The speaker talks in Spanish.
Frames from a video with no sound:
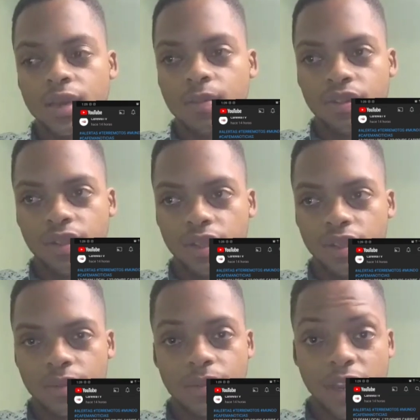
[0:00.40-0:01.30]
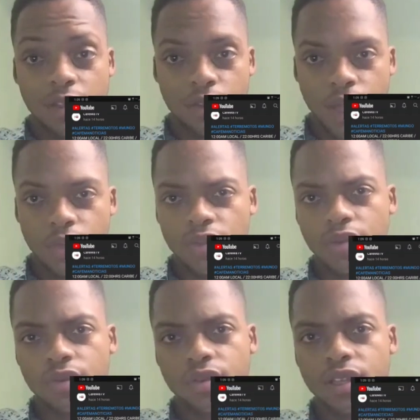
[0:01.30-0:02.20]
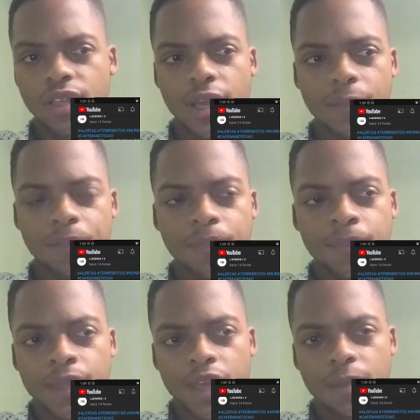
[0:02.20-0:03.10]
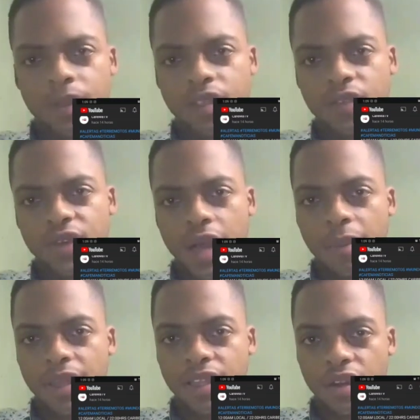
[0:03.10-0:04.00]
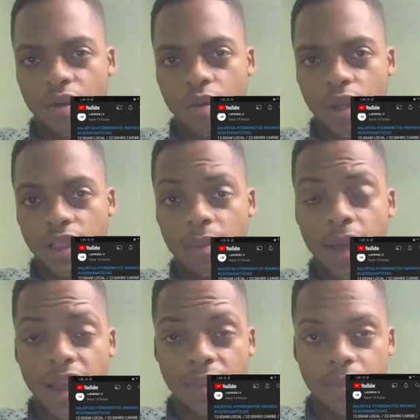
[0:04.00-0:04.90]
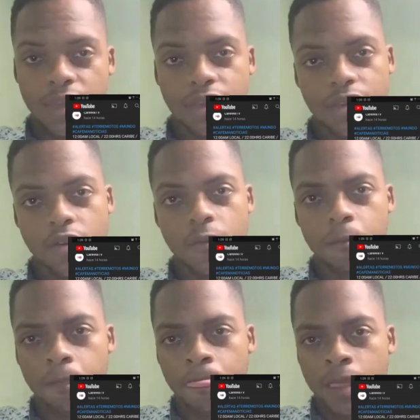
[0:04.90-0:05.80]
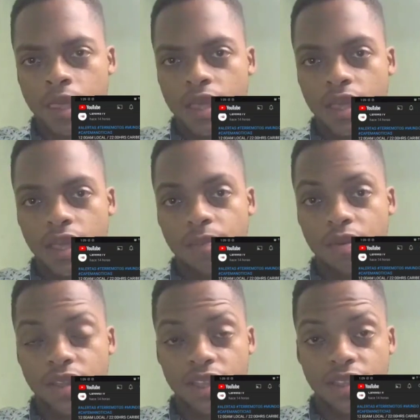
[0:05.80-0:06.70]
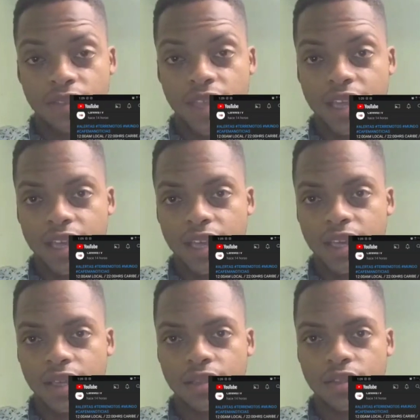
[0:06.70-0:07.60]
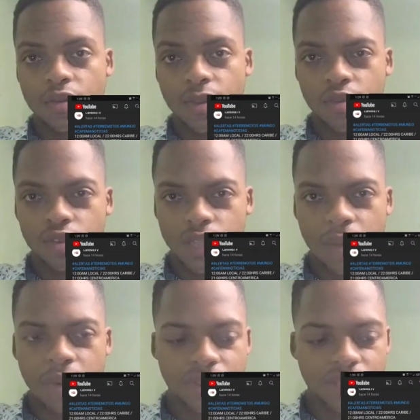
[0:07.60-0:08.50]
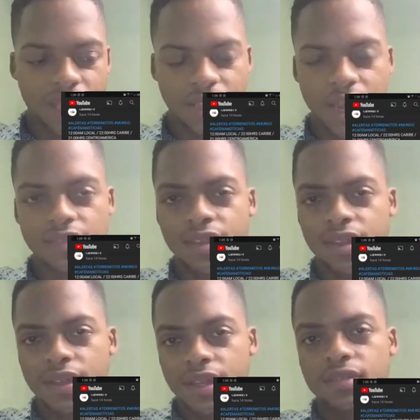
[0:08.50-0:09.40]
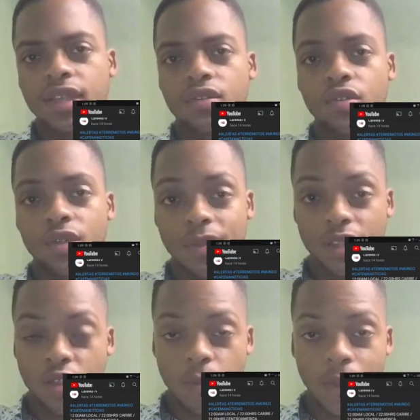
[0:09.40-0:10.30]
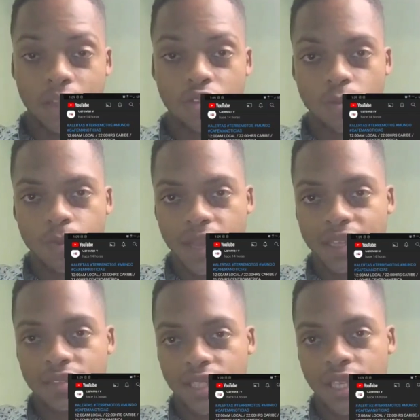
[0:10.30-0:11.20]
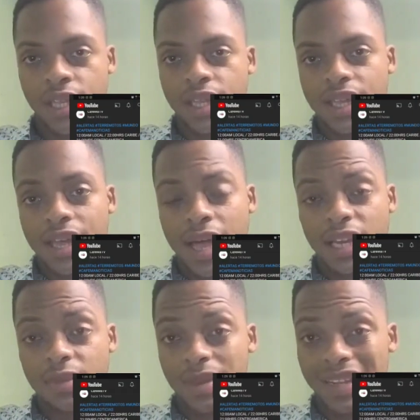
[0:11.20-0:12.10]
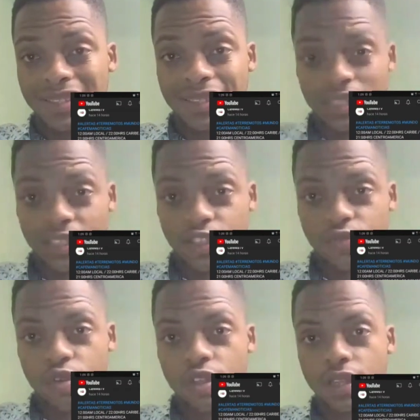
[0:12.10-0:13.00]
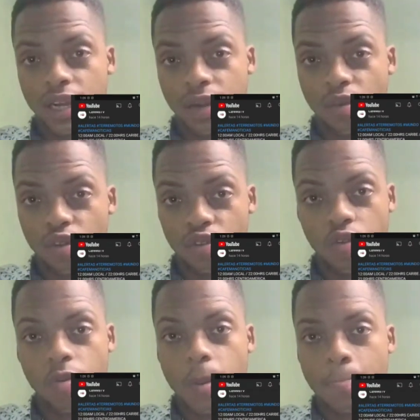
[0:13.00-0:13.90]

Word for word: que pues he venido dando hace unos días, específicamente con Guatemala y México, eh, porque decía que Dios me mostraba ese día atrás sacudimiento para estos países a niveles de sismo y terremoto.